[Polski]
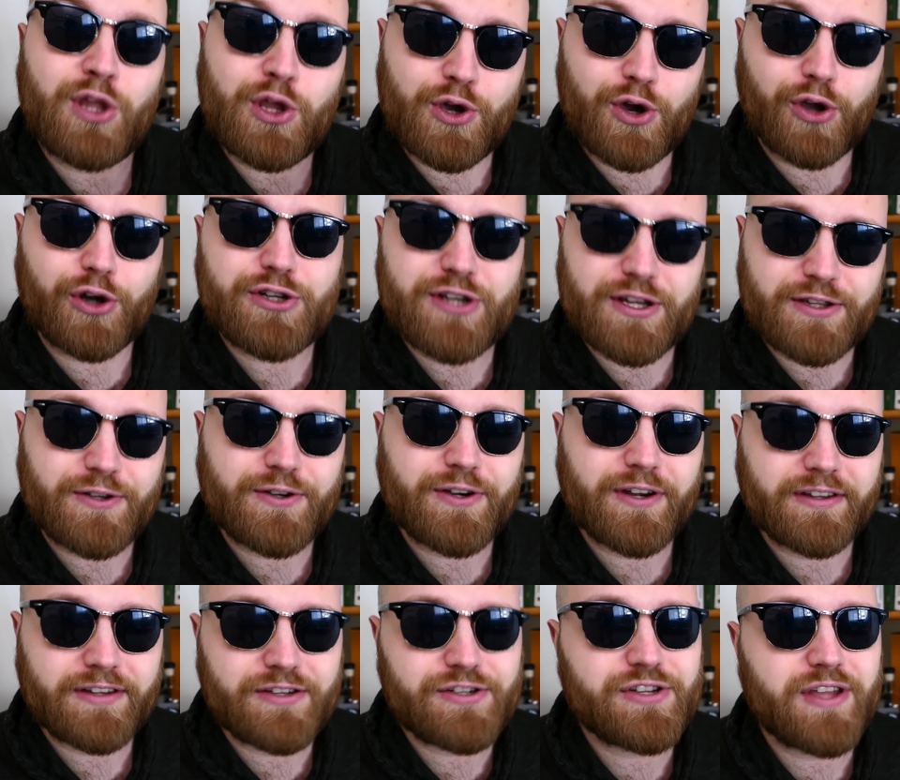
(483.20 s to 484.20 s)
najgorszej
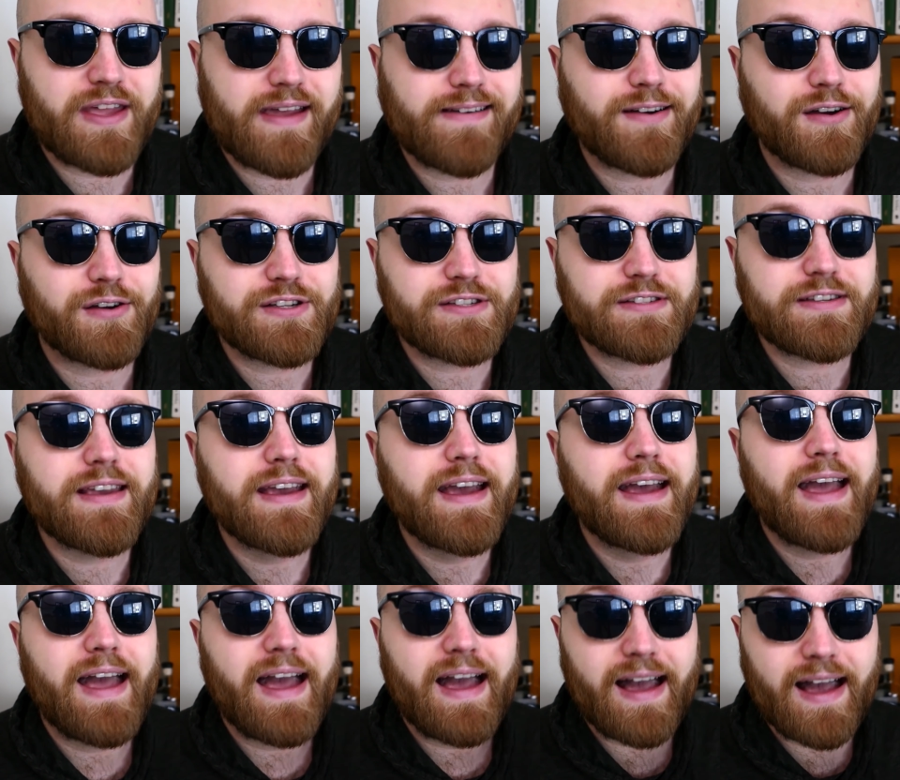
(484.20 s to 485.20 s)
teoretycznie jakości,
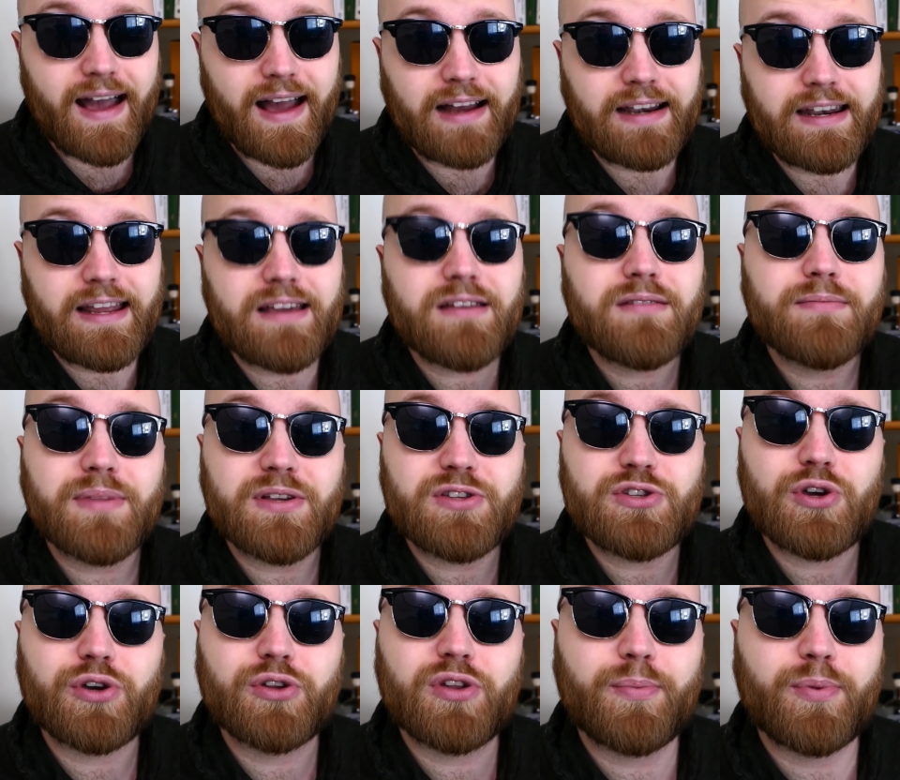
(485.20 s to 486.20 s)
ale
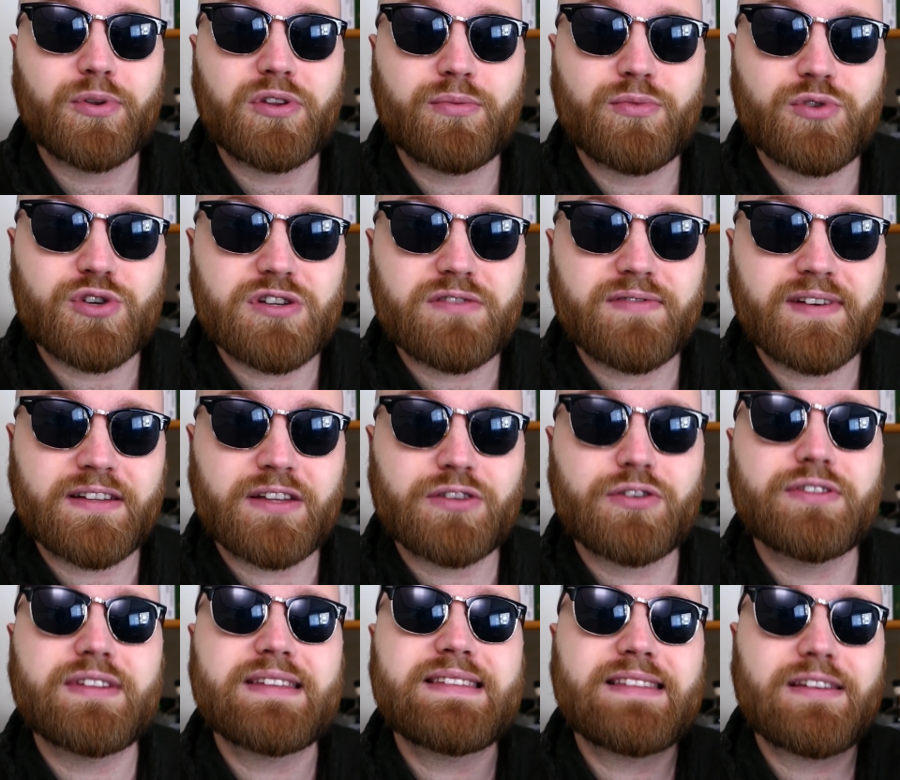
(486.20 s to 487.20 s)
będzie ono potem używane
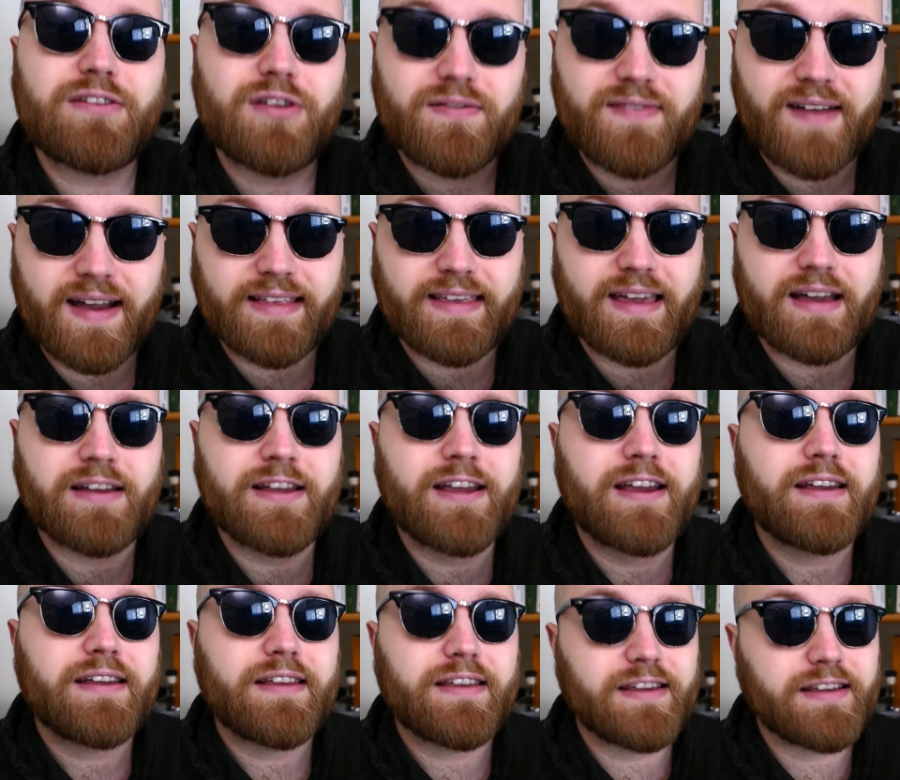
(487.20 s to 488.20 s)
do destylowania.
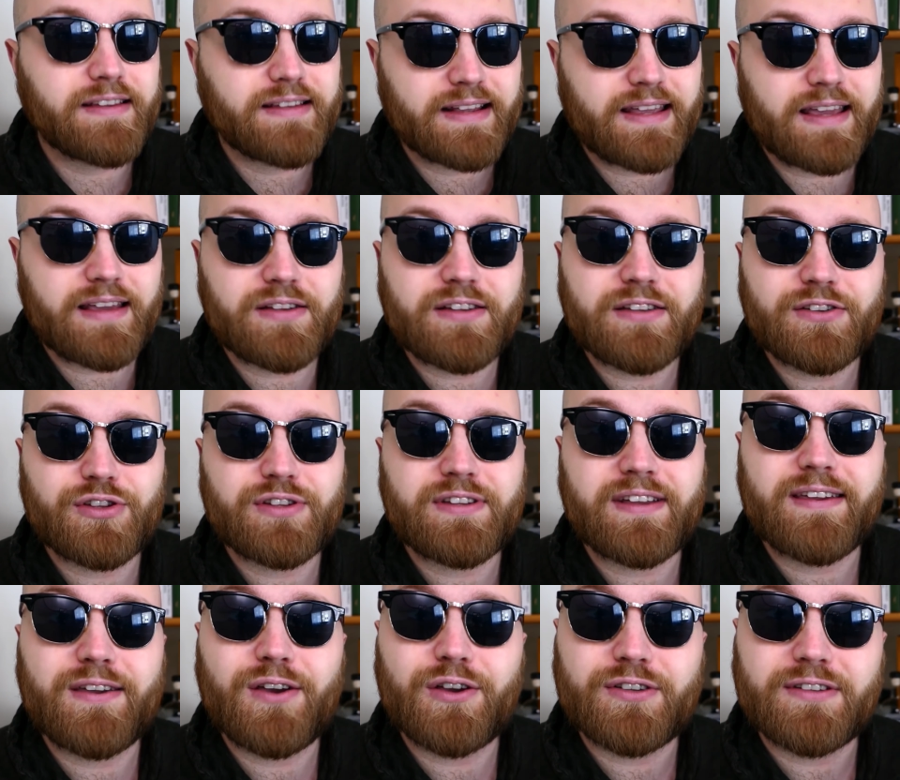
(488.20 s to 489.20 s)
I takie,
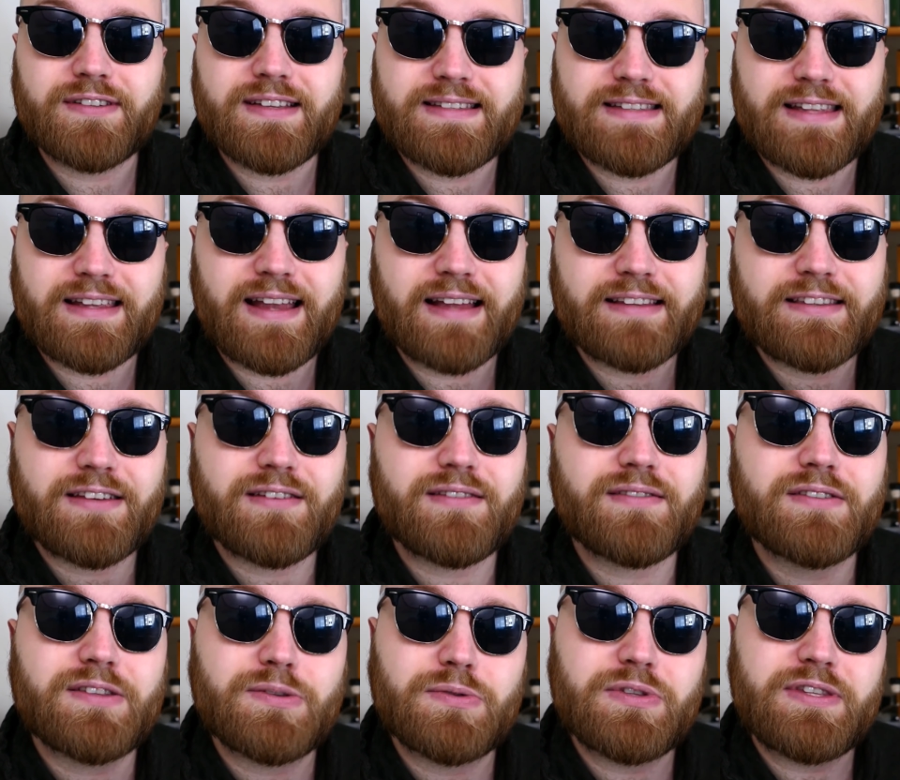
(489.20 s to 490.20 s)
takie oto destylaty,
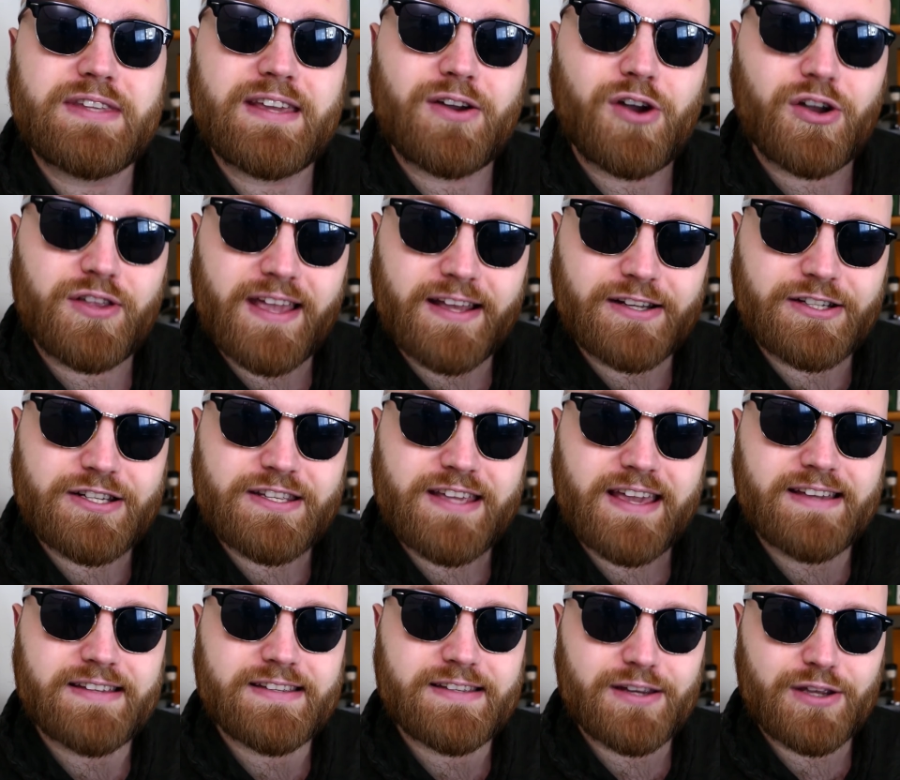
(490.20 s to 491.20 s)

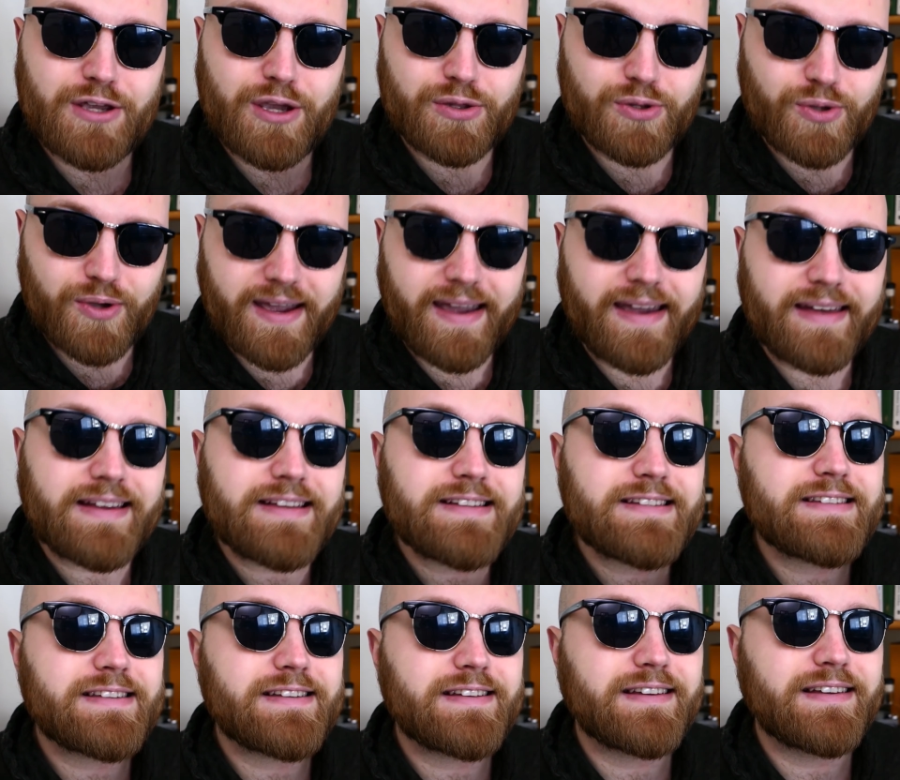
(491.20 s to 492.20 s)
niekoniecznie z regionu
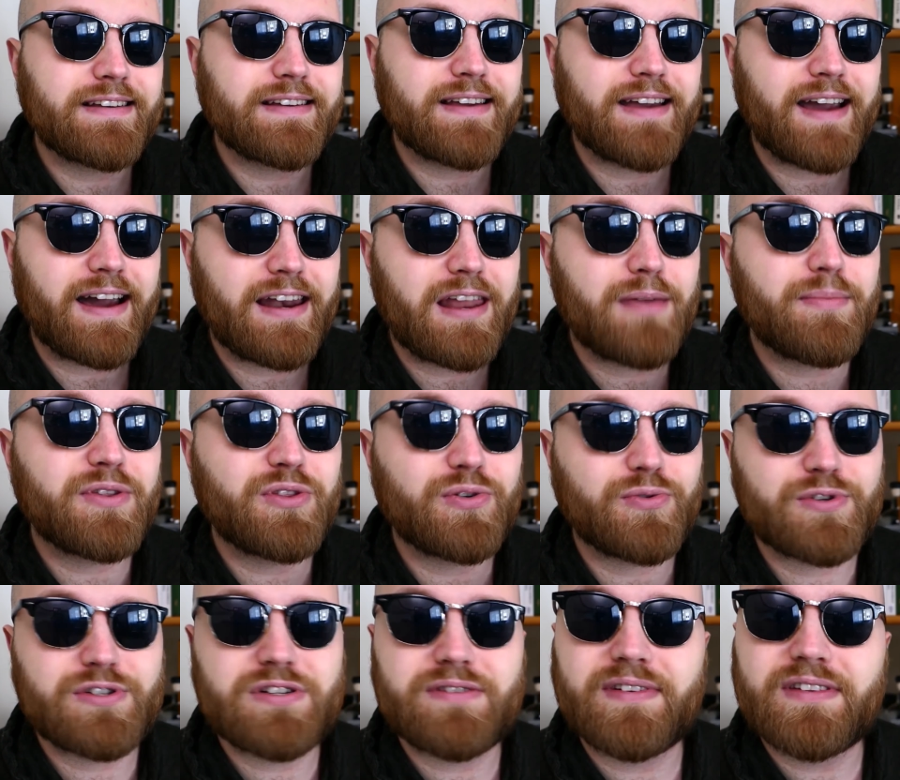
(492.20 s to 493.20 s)
Jerez, e, ale będą
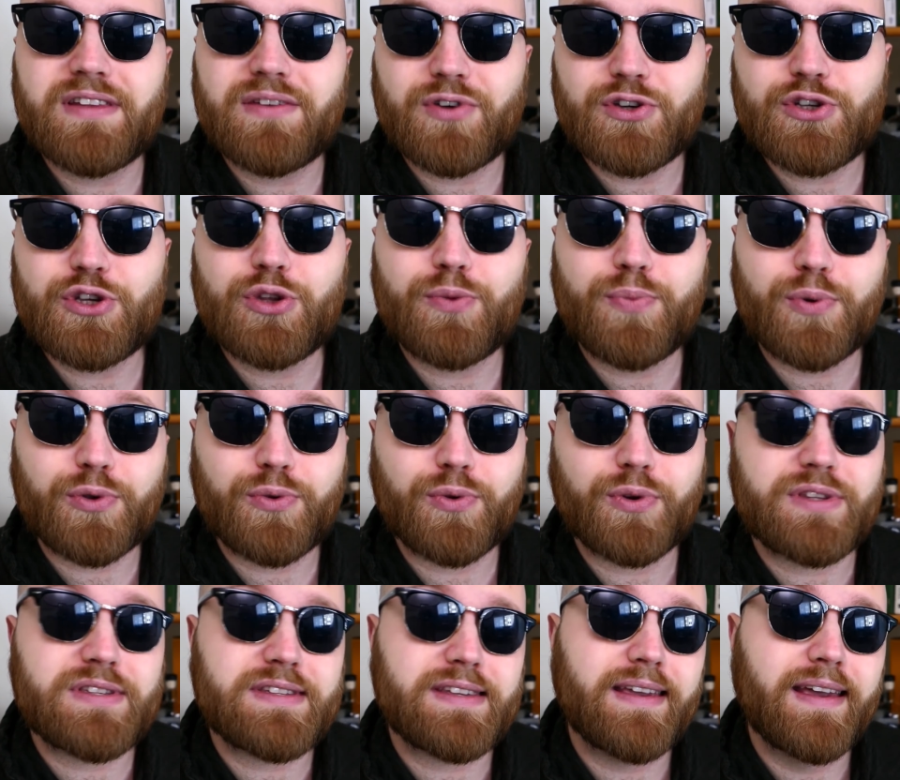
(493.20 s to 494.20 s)
używane właśnie do
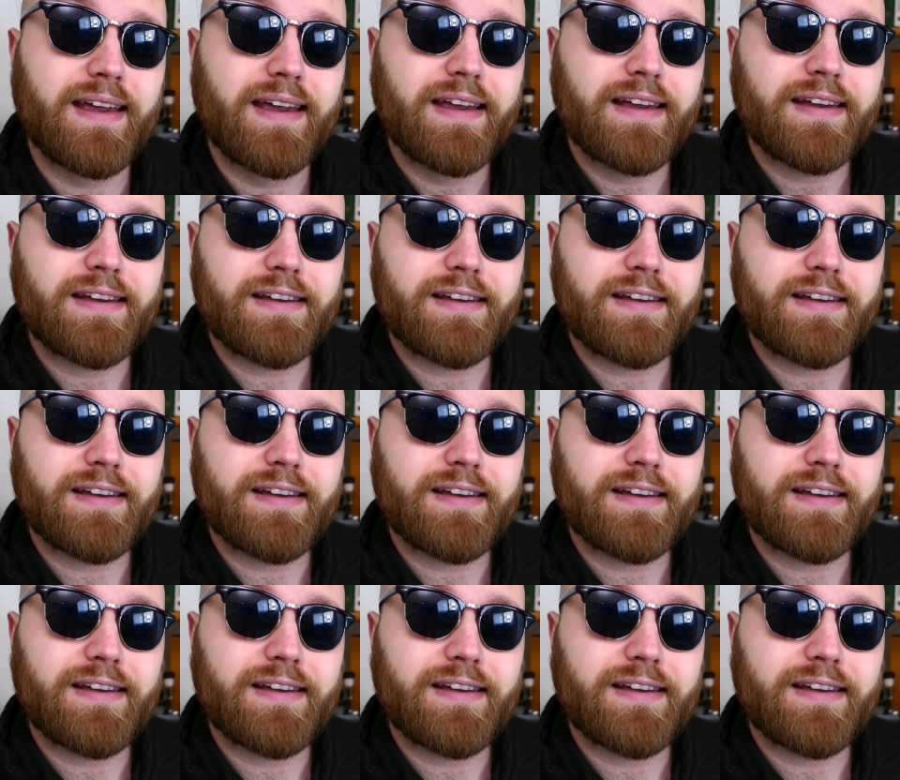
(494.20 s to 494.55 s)
produkcji,